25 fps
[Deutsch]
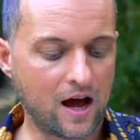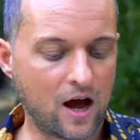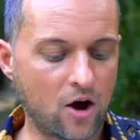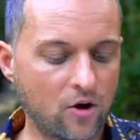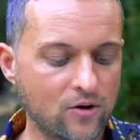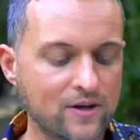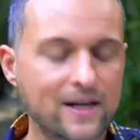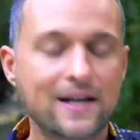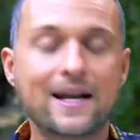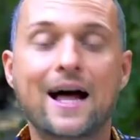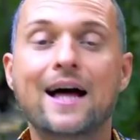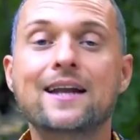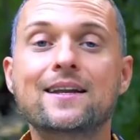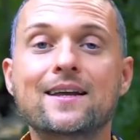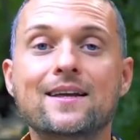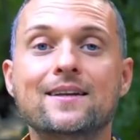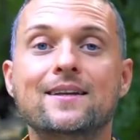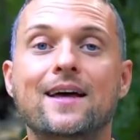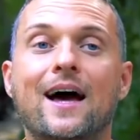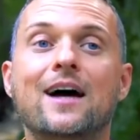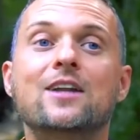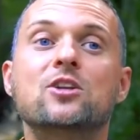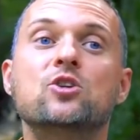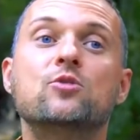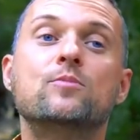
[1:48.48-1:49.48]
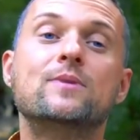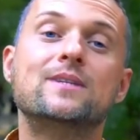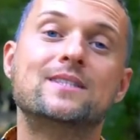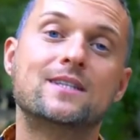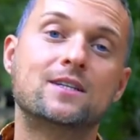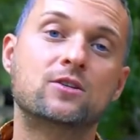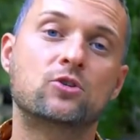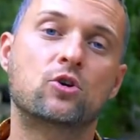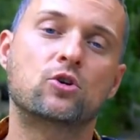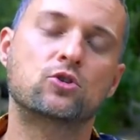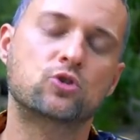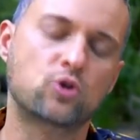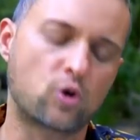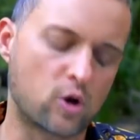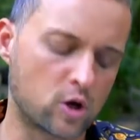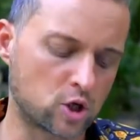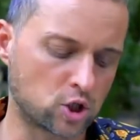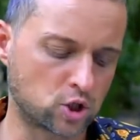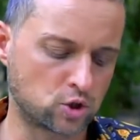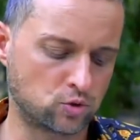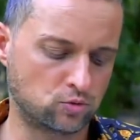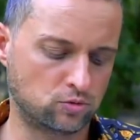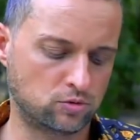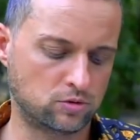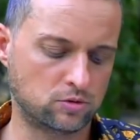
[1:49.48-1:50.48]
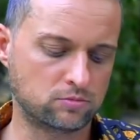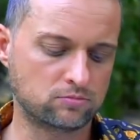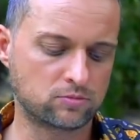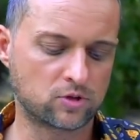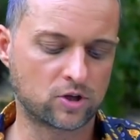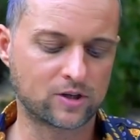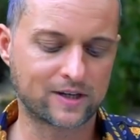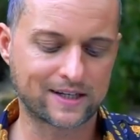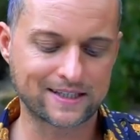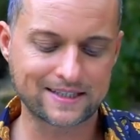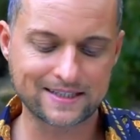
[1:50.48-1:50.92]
Auch in einer anderen randomisierten Kontrollstudie konnte